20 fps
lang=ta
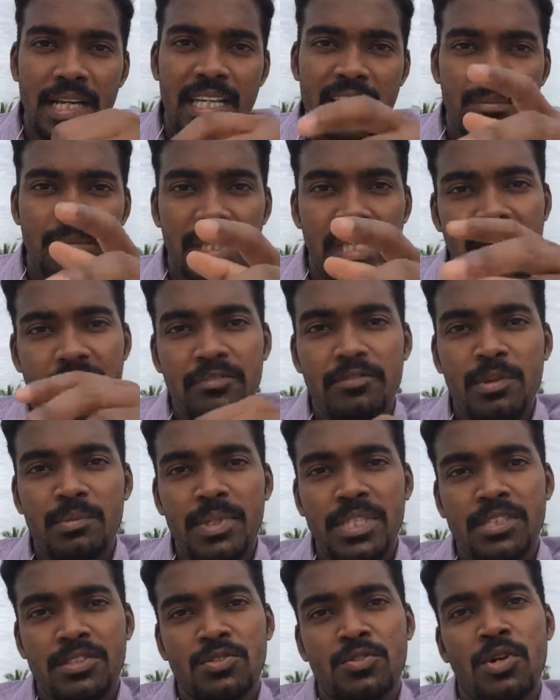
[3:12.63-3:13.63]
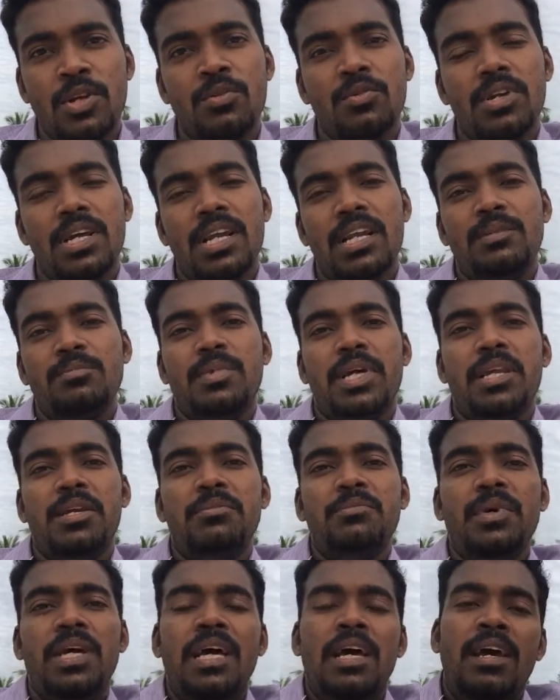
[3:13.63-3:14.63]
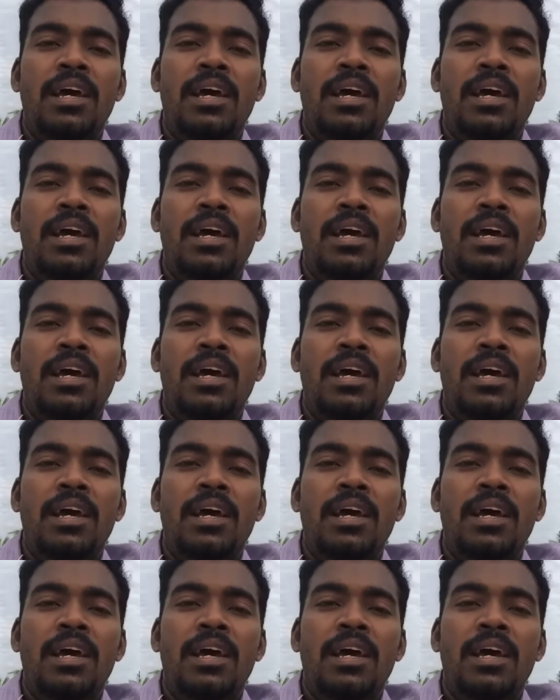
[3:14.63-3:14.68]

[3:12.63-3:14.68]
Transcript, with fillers: இதை பற்றின இன்ஃபர்மேஷன்ஸ் கூட உங்களுக்குலாம் தெரியும்